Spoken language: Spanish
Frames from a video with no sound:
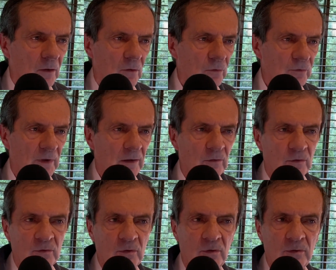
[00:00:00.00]
Contra el
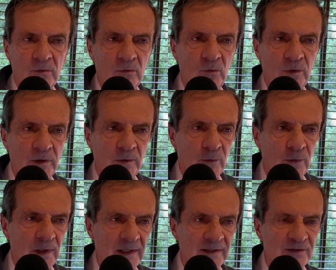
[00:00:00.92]
doctor Uribe
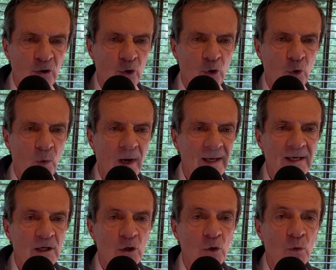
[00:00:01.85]
Vélez no hay
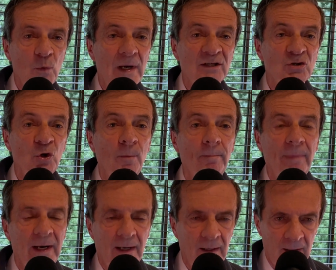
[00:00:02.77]
ni una
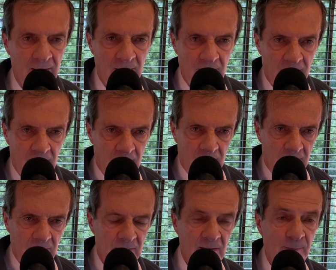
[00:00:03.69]
sombra
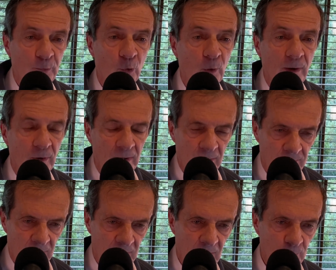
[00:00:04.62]
de prueba
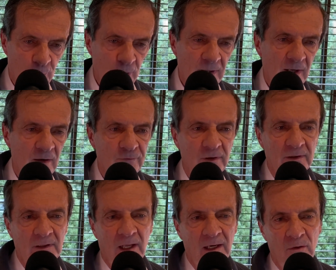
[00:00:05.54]
que pueda
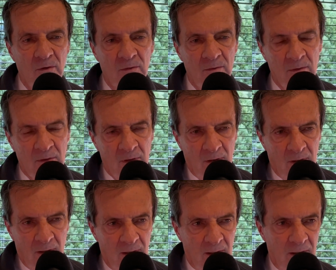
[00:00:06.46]
afectarlo
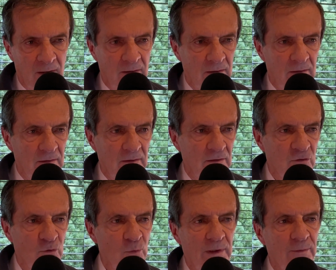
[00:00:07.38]
en
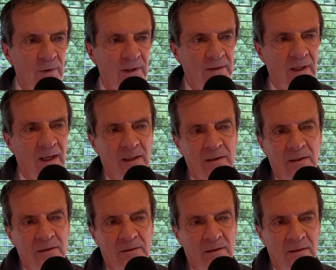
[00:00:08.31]
su libertad y
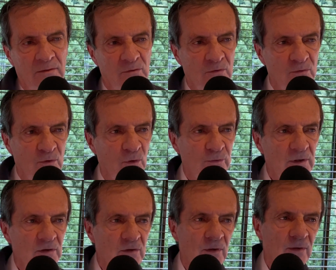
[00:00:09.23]
en, en sus
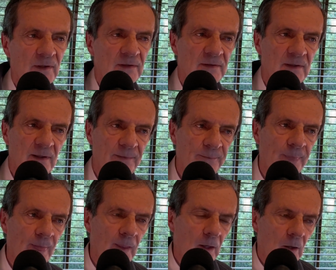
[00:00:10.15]
condiciones de
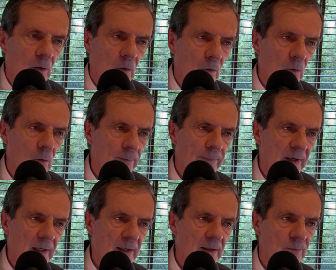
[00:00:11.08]

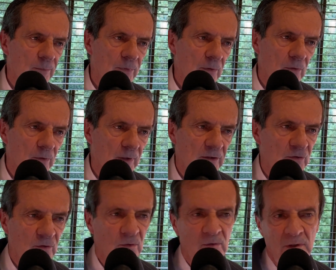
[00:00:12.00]
hombre limpio,
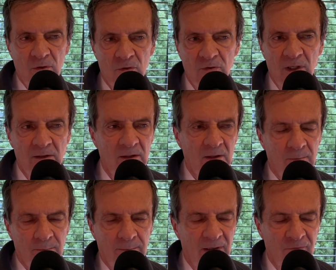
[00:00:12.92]
honesto, inocente,
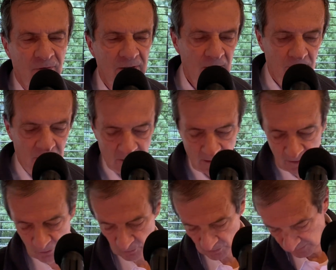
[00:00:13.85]
perfectamente
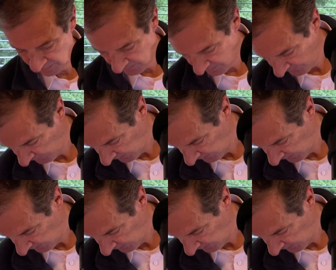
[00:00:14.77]
inocente.